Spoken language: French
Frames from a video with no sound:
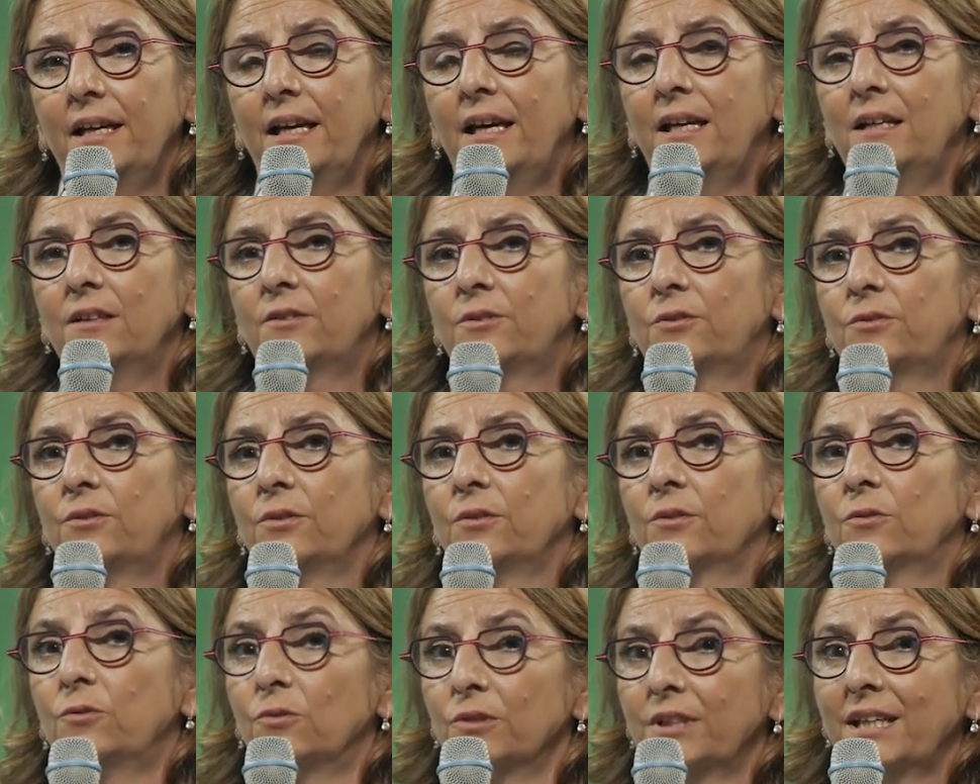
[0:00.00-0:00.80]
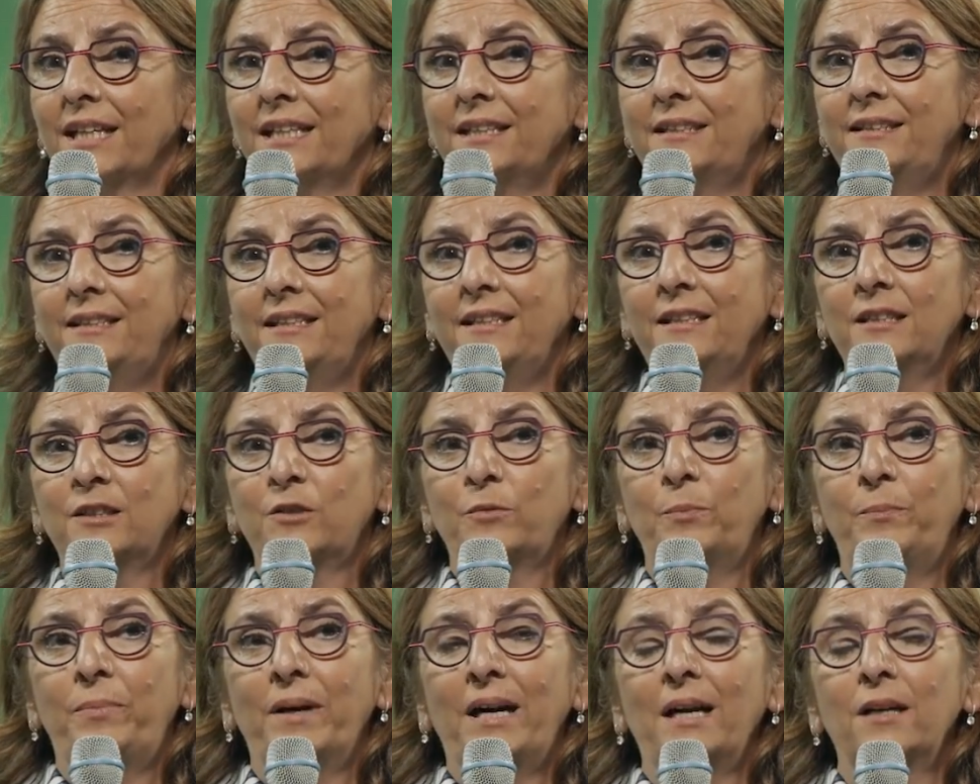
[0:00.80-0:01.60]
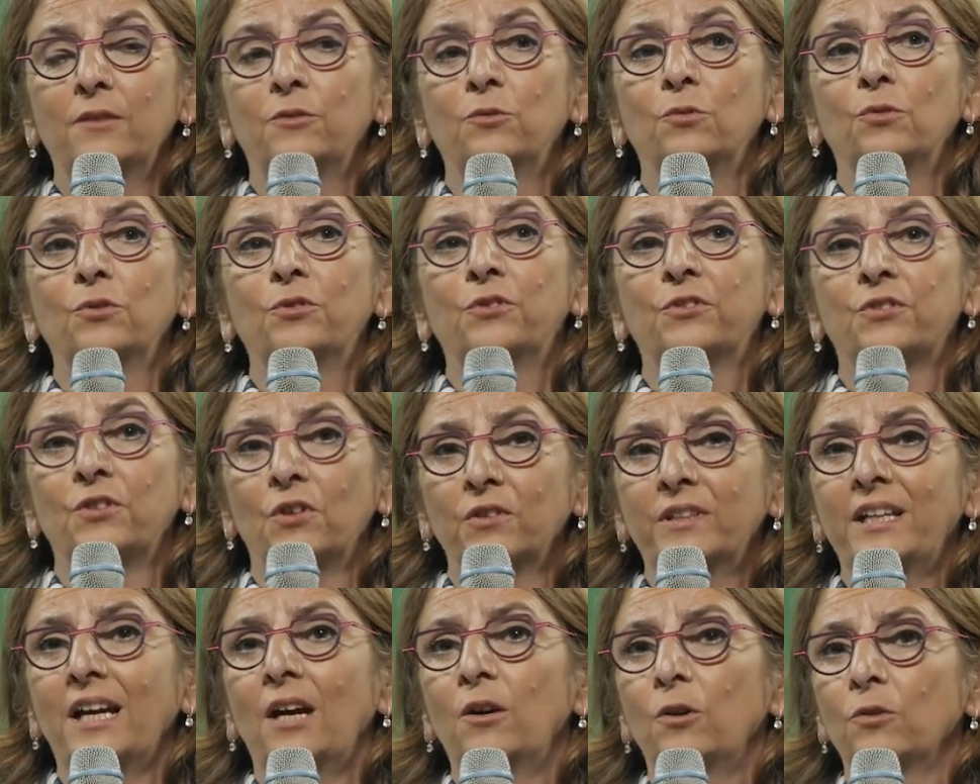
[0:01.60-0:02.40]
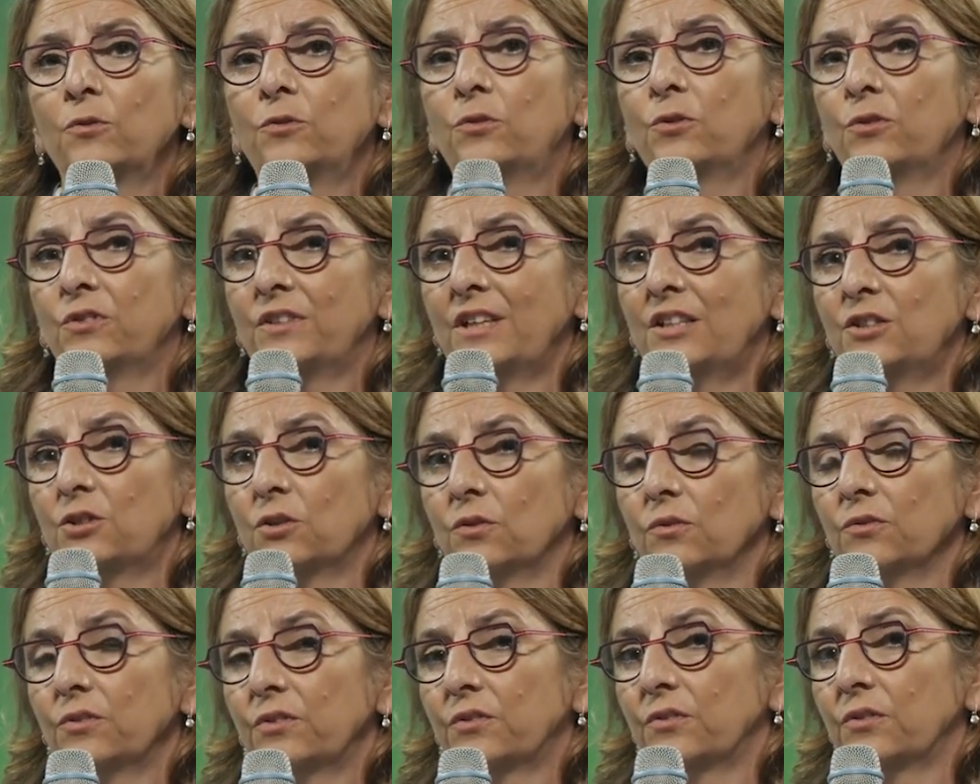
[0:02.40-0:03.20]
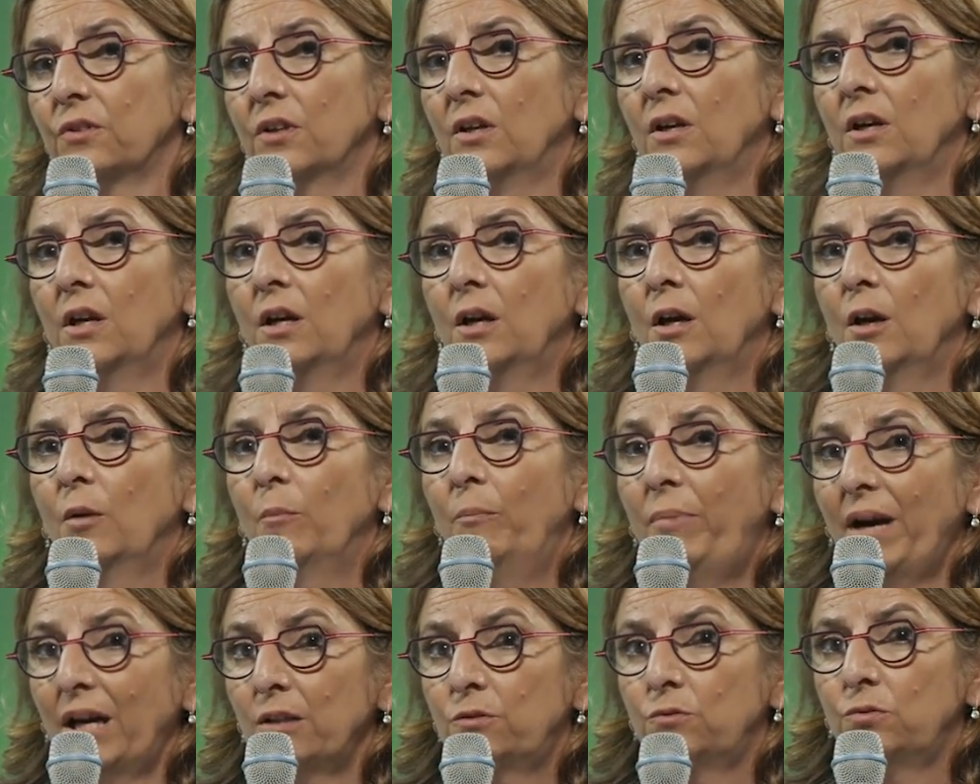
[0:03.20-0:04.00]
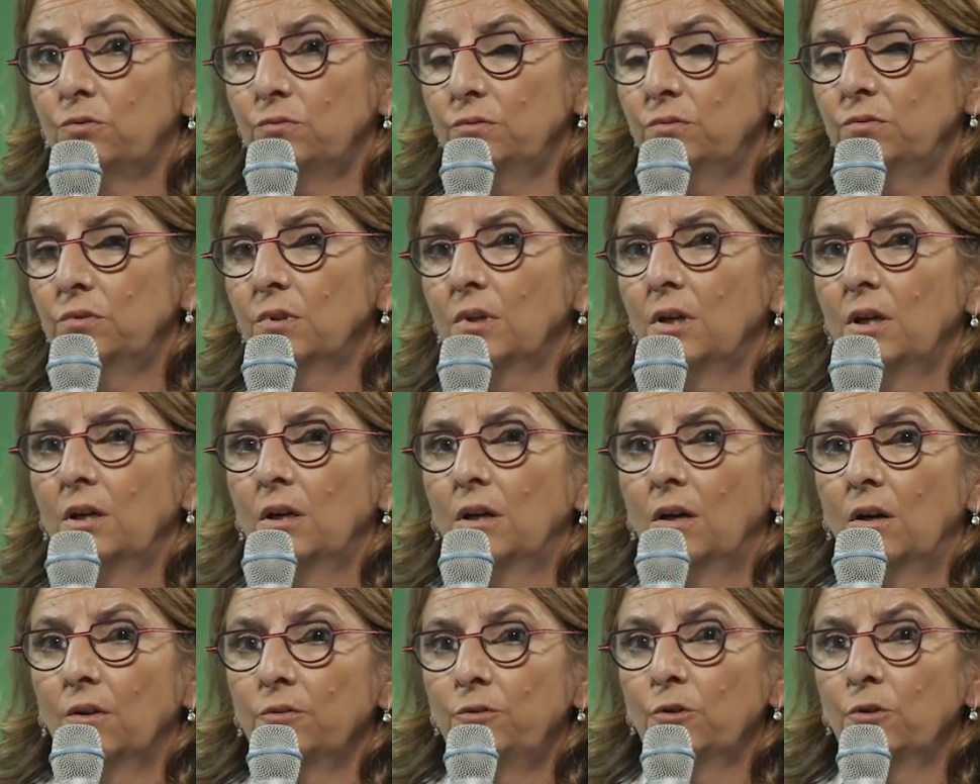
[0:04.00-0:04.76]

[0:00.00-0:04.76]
elle se concrétise par nos 142 agences, partout, en